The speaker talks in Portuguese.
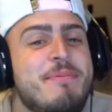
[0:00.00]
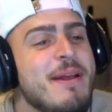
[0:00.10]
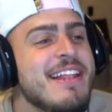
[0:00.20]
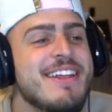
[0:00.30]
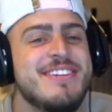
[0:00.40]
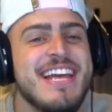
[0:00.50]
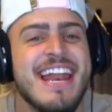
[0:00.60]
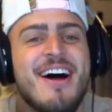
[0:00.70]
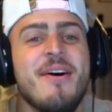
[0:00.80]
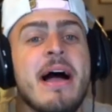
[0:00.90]
primeiro
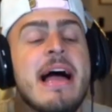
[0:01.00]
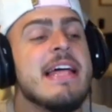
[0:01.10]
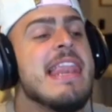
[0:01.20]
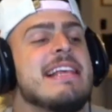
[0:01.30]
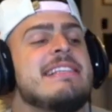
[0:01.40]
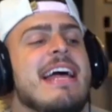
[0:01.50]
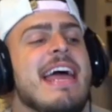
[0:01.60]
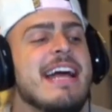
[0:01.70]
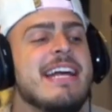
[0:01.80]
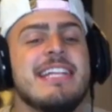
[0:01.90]
geral na
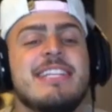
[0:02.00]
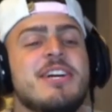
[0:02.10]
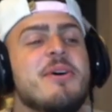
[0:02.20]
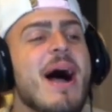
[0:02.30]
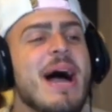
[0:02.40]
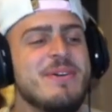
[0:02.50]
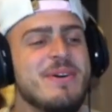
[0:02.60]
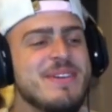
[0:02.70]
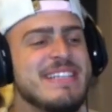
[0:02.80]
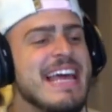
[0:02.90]
série aqui de
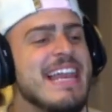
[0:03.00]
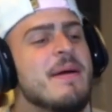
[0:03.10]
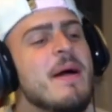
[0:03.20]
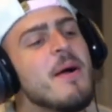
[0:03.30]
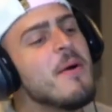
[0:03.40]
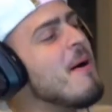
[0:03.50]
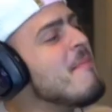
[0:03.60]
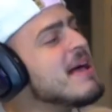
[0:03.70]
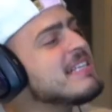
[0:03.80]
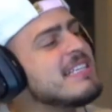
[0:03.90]
Guarulhos. Ele, como
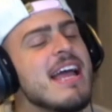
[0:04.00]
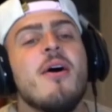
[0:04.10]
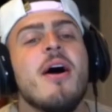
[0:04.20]
assim?